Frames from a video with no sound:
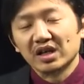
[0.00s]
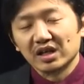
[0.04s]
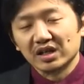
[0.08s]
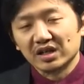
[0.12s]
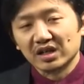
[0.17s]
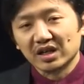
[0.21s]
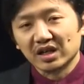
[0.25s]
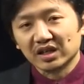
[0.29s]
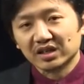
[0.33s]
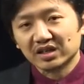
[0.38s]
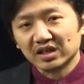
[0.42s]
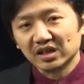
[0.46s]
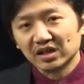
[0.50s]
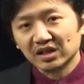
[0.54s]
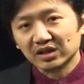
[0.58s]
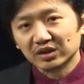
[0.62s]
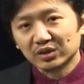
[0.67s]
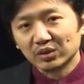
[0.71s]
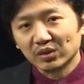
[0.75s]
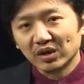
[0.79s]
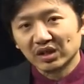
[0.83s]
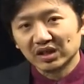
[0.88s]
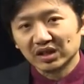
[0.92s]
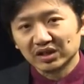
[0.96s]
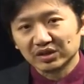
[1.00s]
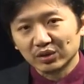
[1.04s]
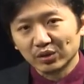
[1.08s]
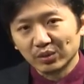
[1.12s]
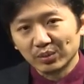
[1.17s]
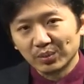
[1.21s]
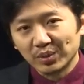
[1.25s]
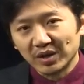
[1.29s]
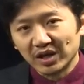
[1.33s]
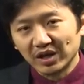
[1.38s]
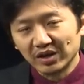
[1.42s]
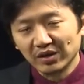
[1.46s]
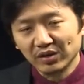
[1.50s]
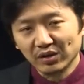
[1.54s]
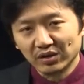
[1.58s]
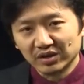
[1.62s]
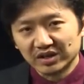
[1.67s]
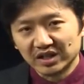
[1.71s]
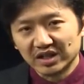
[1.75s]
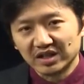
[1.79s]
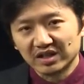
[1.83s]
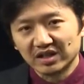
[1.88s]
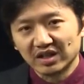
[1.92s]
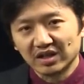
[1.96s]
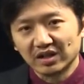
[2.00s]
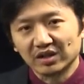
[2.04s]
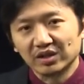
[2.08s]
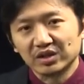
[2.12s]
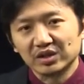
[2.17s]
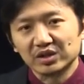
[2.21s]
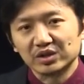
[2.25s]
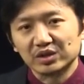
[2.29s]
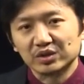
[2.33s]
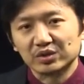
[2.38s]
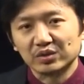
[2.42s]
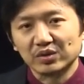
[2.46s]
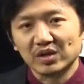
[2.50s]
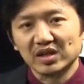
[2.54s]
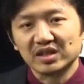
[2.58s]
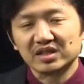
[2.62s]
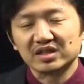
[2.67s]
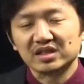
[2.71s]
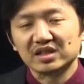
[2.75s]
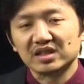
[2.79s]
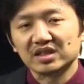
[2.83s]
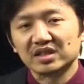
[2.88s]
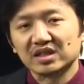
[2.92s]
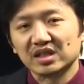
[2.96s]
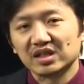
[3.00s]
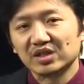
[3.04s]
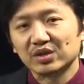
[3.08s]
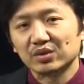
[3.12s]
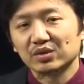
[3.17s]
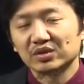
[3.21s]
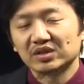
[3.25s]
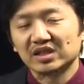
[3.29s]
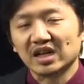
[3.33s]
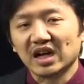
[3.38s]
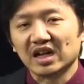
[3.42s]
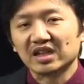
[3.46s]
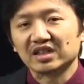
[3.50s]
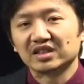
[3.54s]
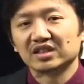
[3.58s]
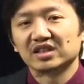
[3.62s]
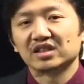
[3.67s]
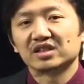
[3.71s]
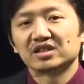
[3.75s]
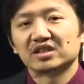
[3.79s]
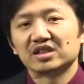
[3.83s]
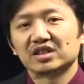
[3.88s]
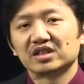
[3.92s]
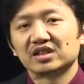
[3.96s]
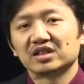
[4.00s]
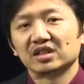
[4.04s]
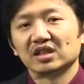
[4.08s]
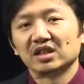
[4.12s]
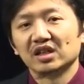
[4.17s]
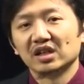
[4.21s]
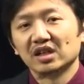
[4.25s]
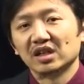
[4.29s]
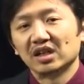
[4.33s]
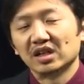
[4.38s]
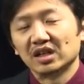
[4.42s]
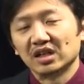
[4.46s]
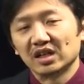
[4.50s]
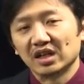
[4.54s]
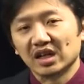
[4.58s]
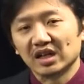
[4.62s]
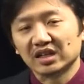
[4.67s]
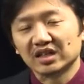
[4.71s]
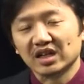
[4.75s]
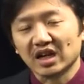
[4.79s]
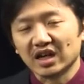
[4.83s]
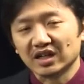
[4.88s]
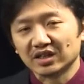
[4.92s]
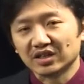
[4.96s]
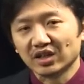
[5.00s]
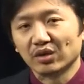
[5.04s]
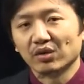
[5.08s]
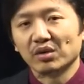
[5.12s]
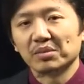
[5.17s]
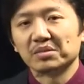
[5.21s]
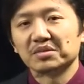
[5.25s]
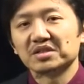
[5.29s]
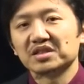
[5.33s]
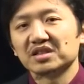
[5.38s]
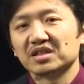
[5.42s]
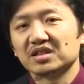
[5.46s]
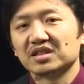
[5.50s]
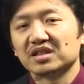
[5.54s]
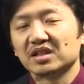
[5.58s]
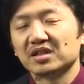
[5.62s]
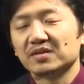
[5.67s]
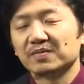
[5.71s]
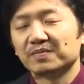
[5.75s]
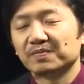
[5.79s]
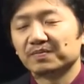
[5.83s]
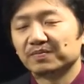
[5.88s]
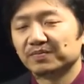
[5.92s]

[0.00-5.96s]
也更多的从朋友身上学习一些有价值的知识，来改造我们自身。